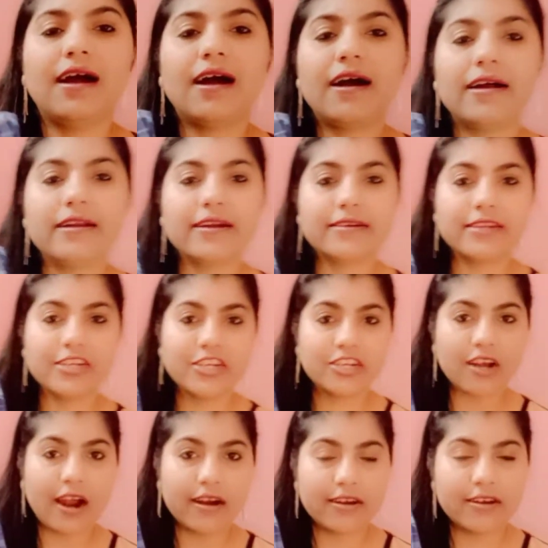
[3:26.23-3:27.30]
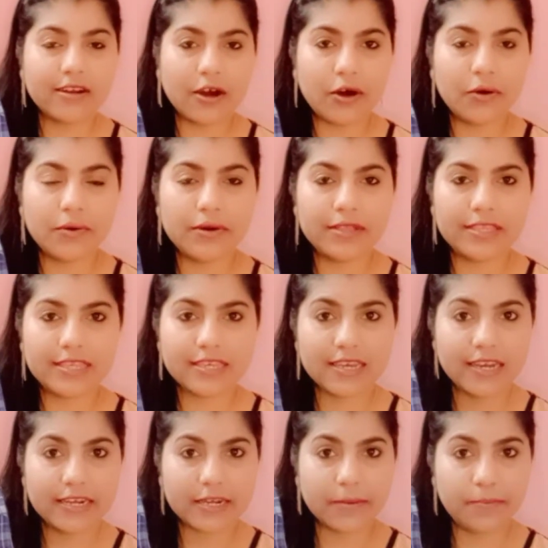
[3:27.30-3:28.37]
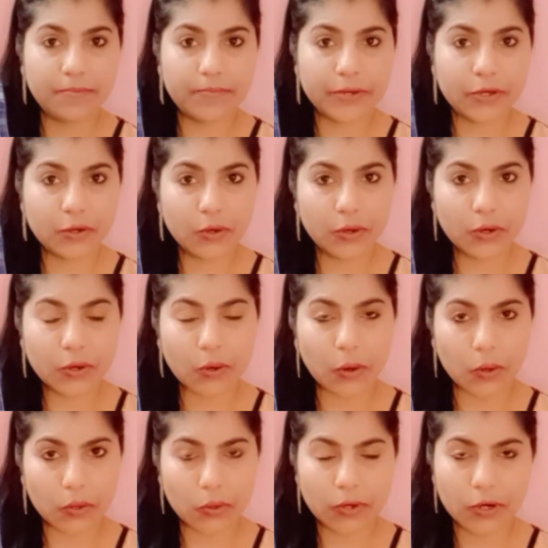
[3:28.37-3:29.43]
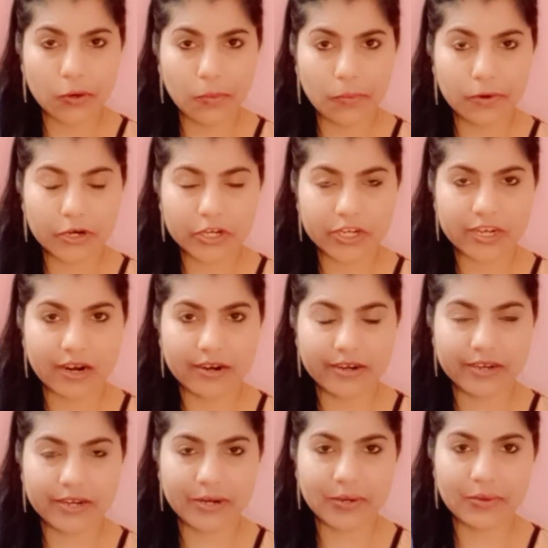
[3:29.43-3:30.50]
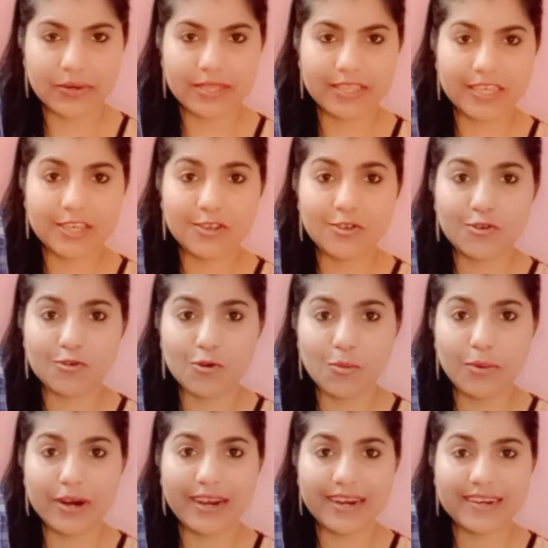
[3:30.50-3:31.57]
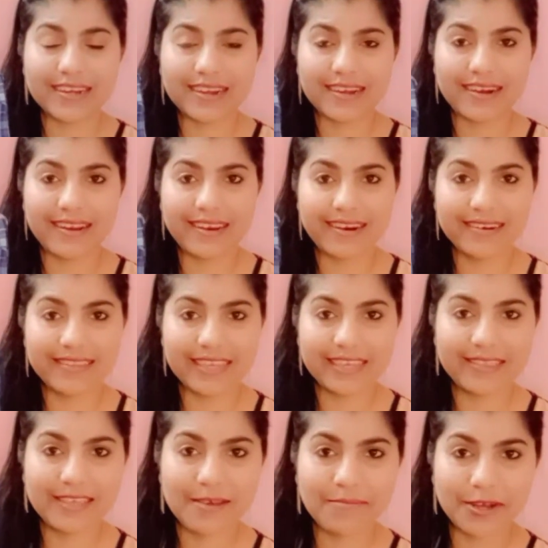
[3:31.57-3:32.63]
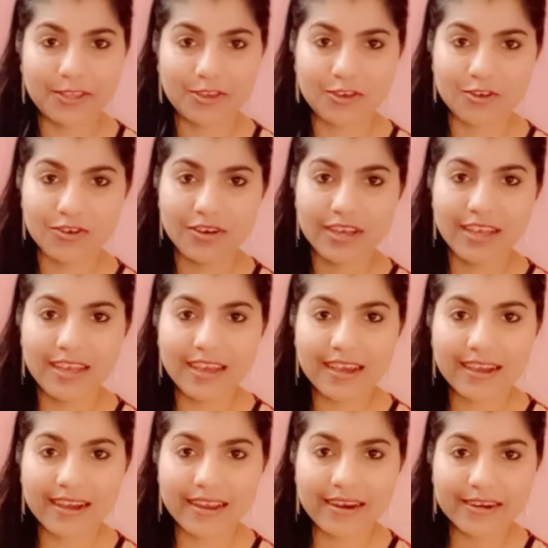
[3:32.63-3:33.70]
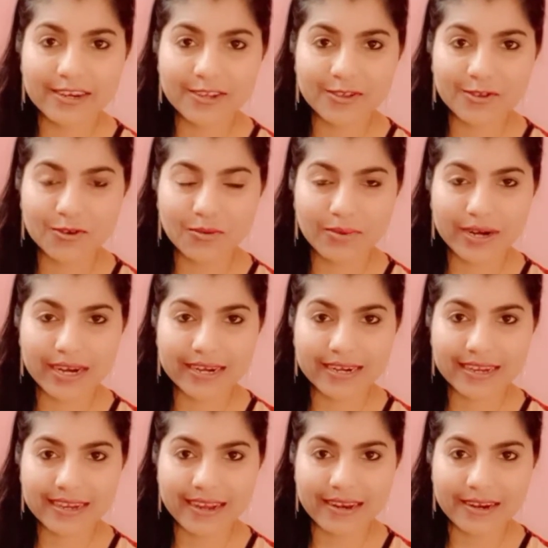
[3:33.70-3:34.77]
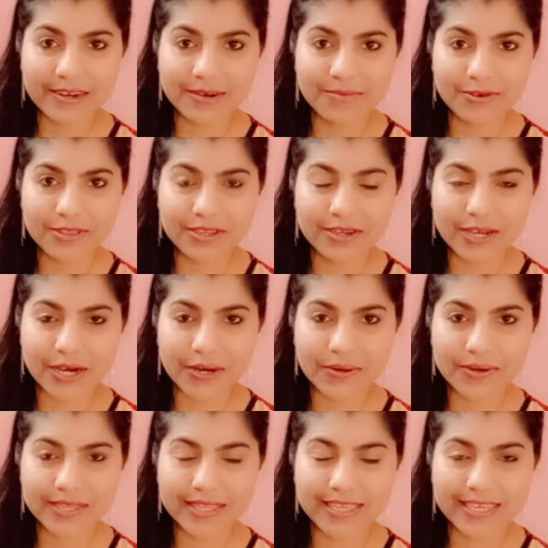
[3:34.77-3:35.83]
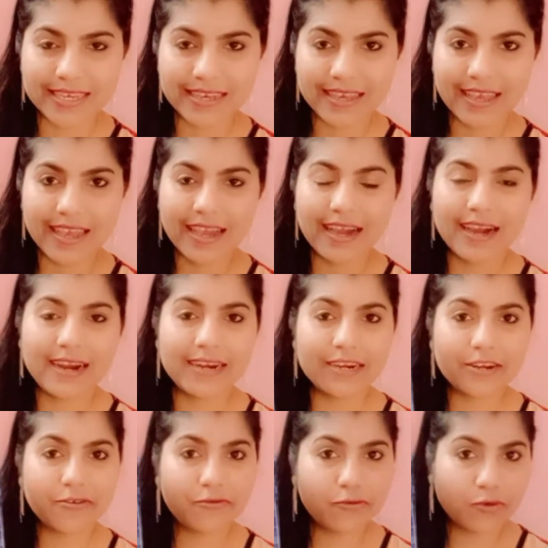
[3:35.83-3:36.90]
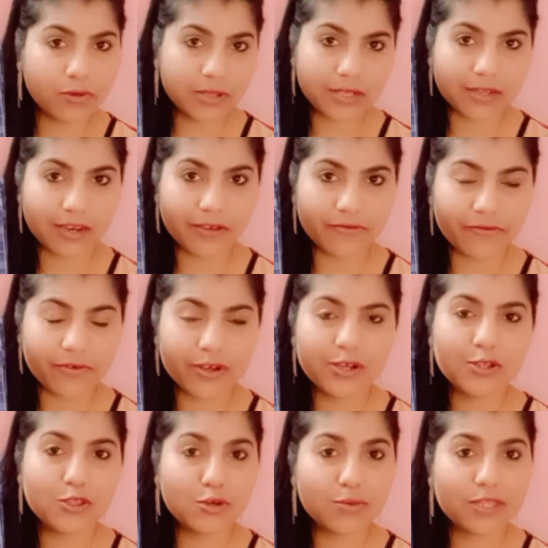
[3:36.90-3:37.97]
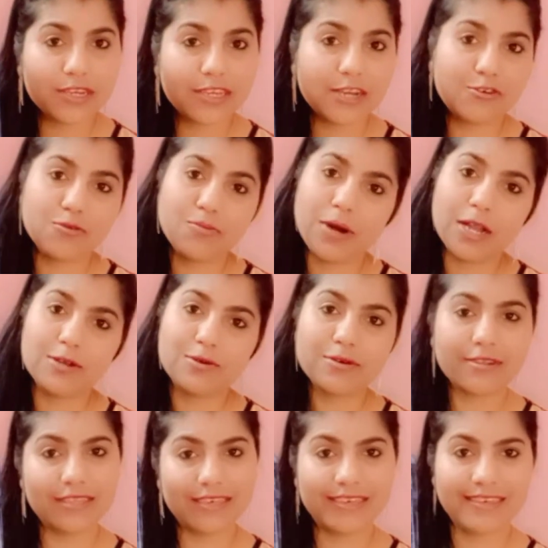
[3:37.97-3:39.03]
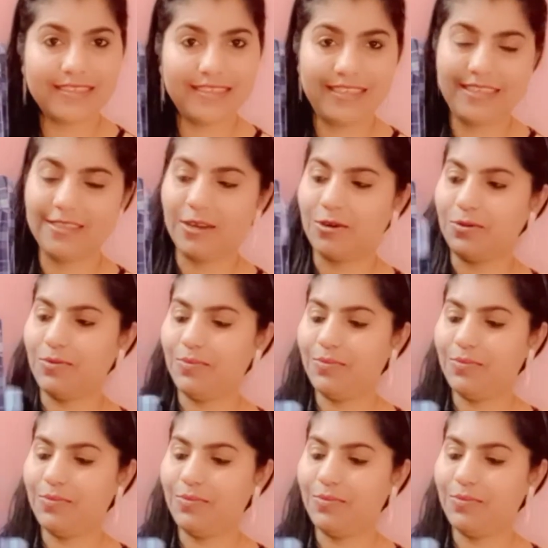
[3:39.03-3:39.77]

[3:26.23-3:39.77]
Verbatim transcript: আর একটা শার্ট নেওয়া হয়েছে এটা পিওর কটনের ওপর শার্টটা রয়েছে সোবার একটা কালার দেখতেই পাচ্ছ কালারটা সোবার একটা কালারের মধ্যে নেওয়া হয়েছে আর এটা ফুল স্লিভ তোমাদেরকে একটু ভালো করে দেখিয়ে দিচ্ছি দাঁড়াও